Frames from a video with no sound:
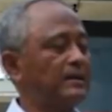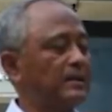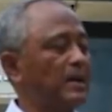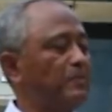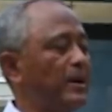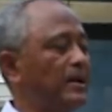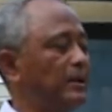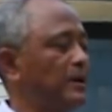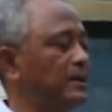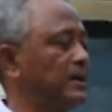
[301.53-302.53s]
ada tambahan
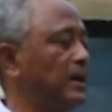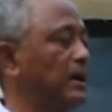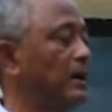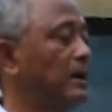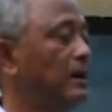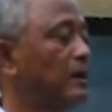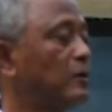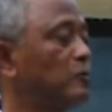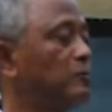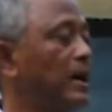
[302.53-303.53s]
itu ada
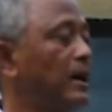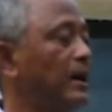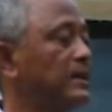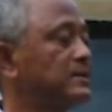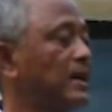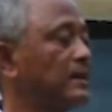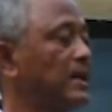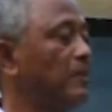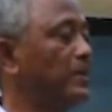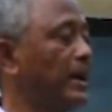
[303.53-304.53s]
ruang ekstra
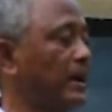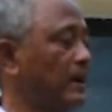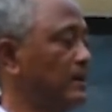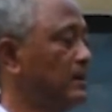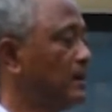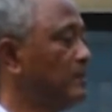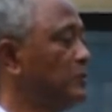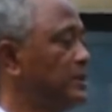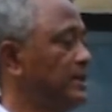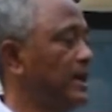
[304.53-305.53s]
takmir,
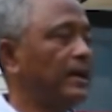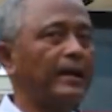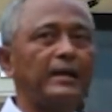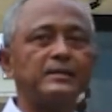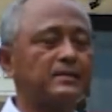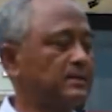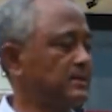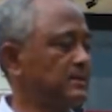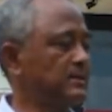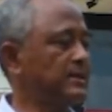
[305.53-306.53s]
kemudian
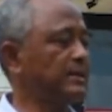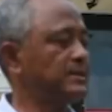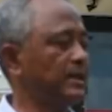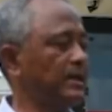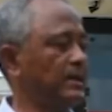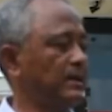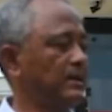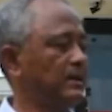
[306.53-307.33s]
SCC